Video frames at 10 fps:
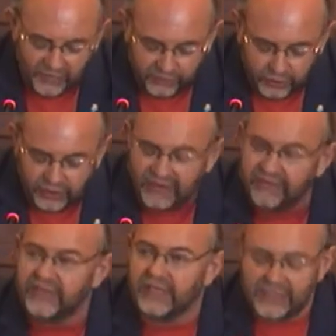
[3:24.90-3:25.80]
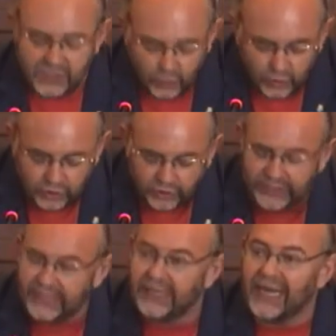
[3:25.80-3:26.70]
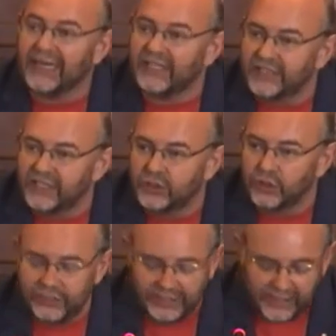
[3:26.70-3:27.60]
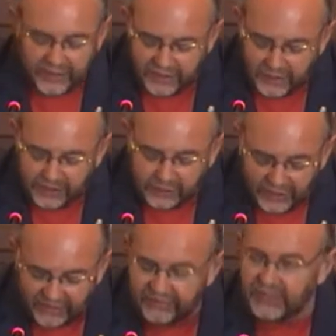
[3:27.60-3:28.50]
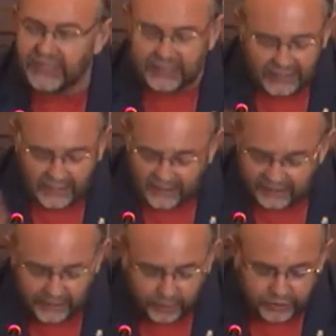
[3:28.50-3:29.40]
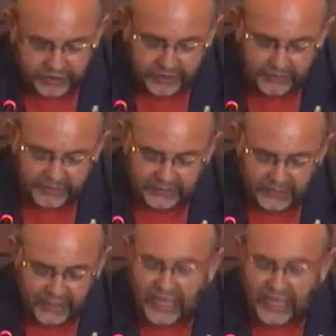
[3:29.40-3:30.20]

fotográfica, escultórica, arquitectónica, cinematográfica, deportiva,